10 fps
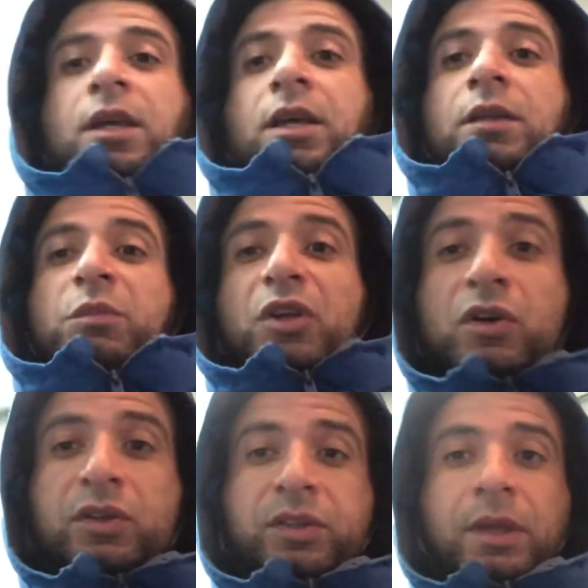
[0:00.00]

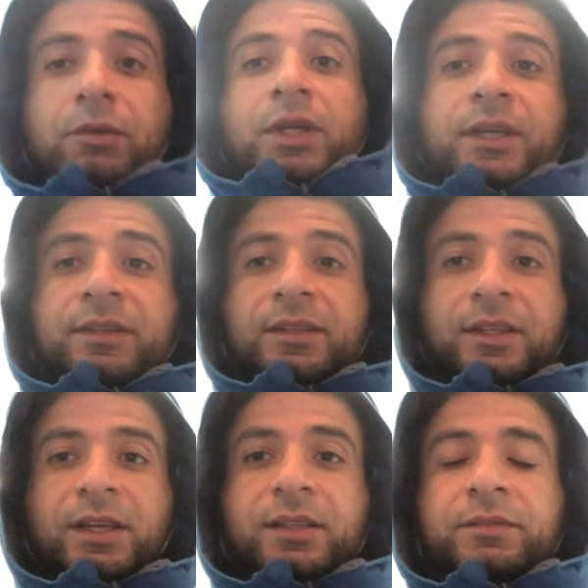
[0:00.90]
الميراث او الارث
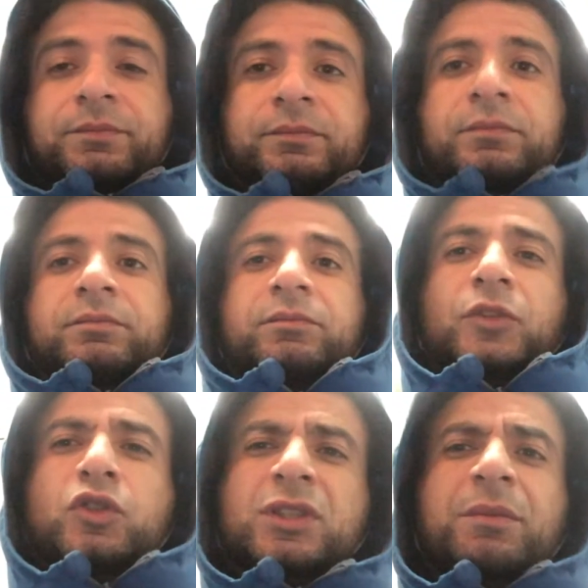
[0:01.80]
ده
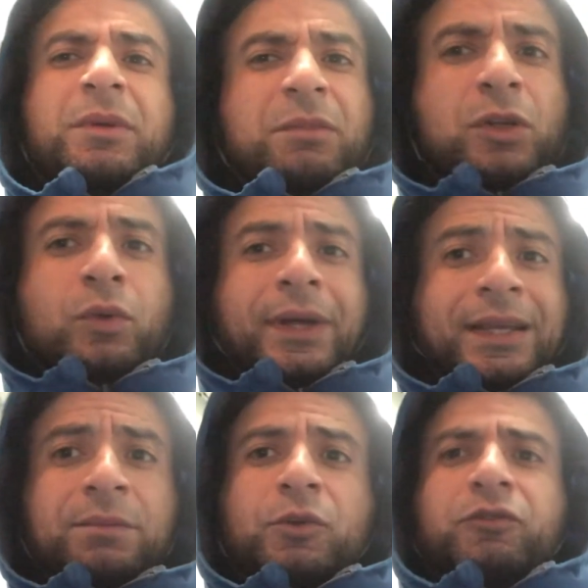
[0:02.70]
جزء كبير منه
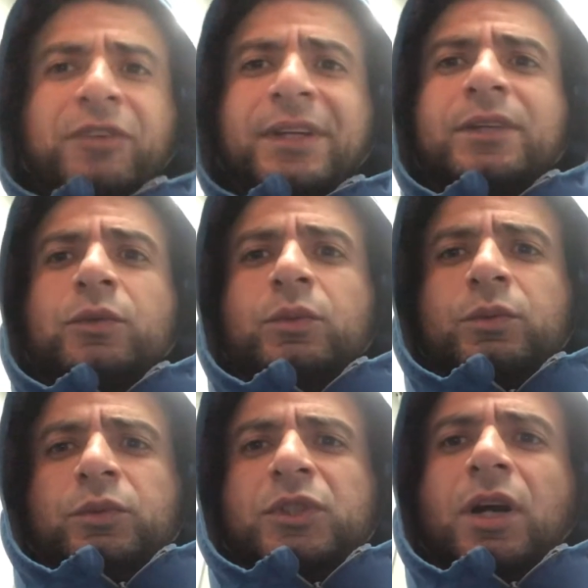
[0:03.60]
علم وفن
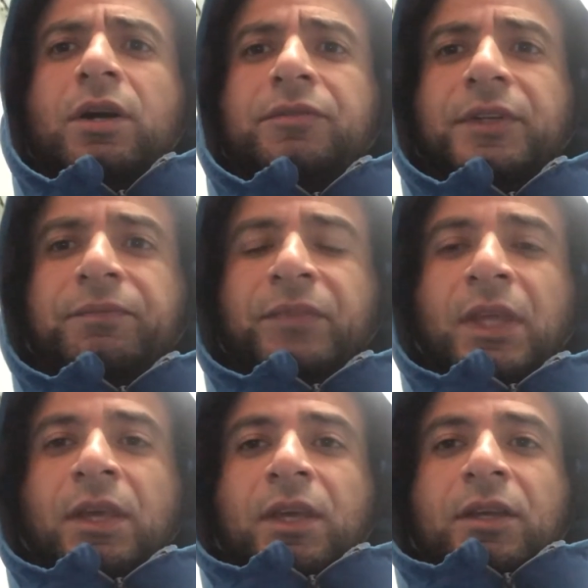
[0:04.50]
وثقافه
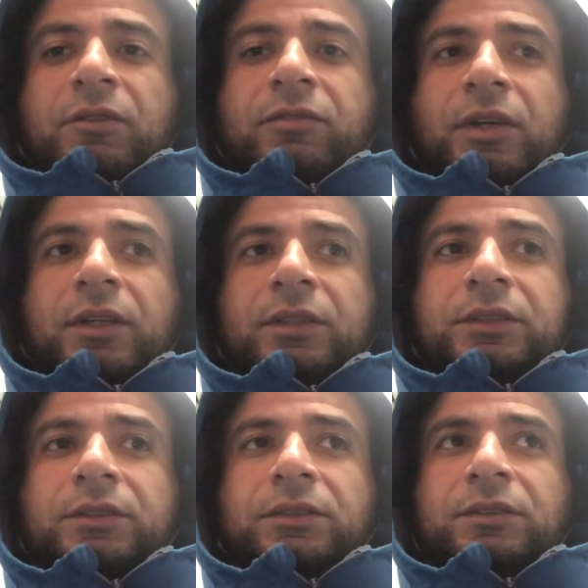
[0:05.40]
ف
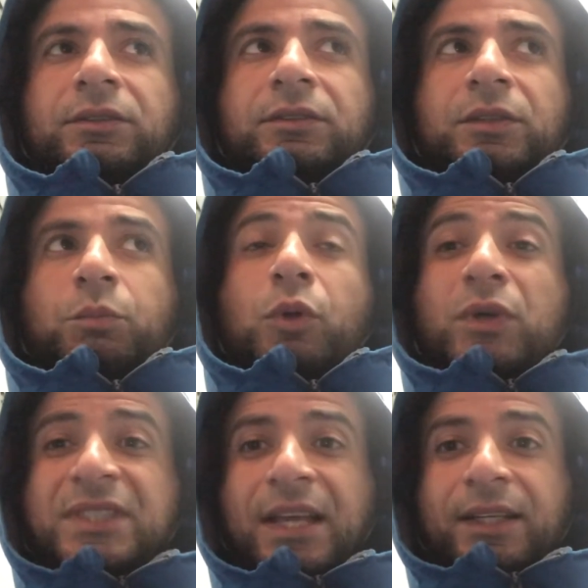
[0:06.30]

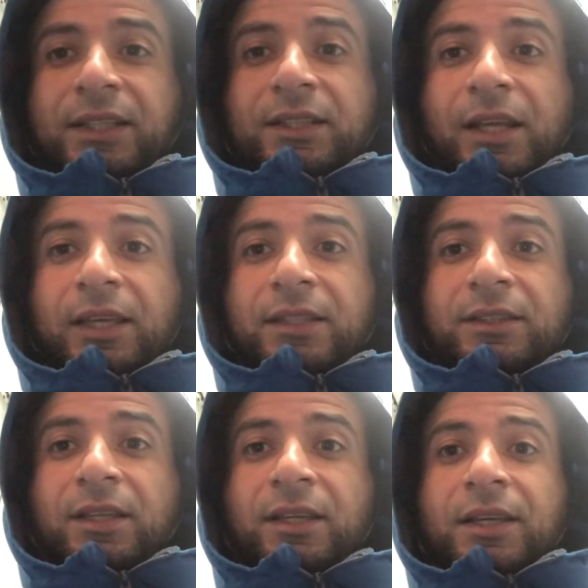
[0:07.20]
بوسعك انك
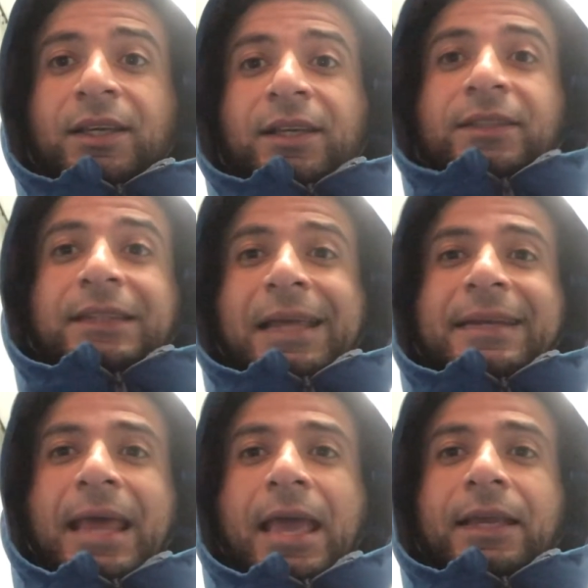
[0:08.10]
انت
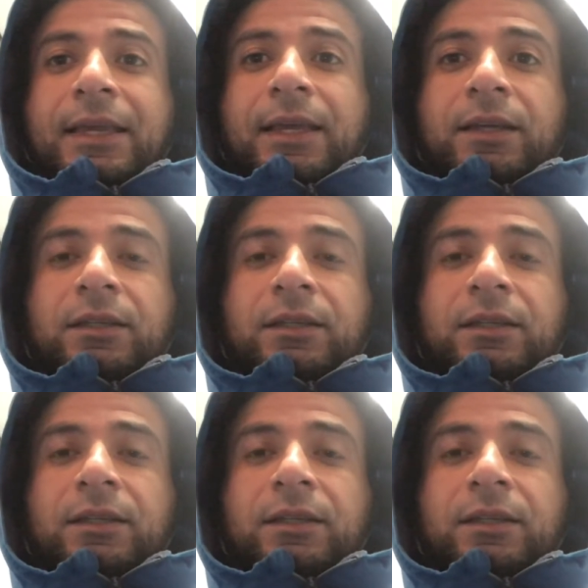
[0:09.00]
تنهج